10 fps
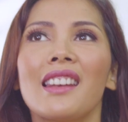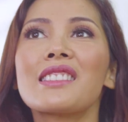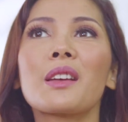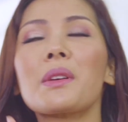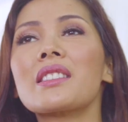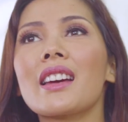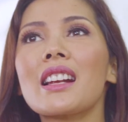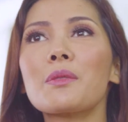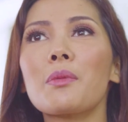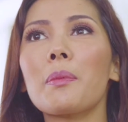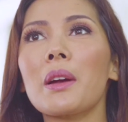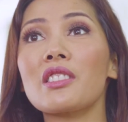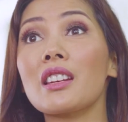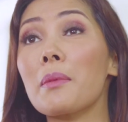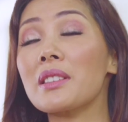Dan sampai sekarang sebenarnya
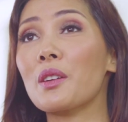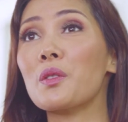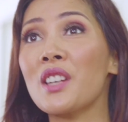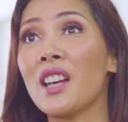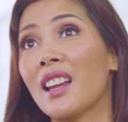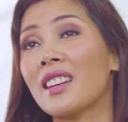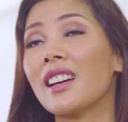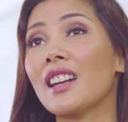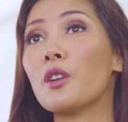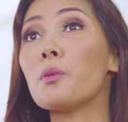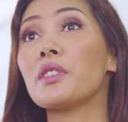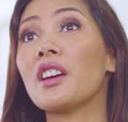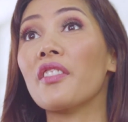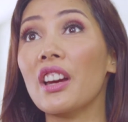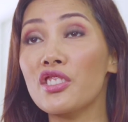passionnya masih aku jalani karena aku
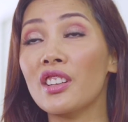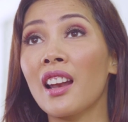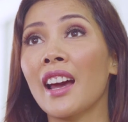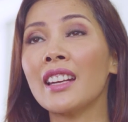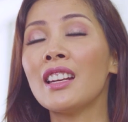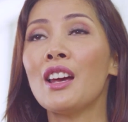punya fashion line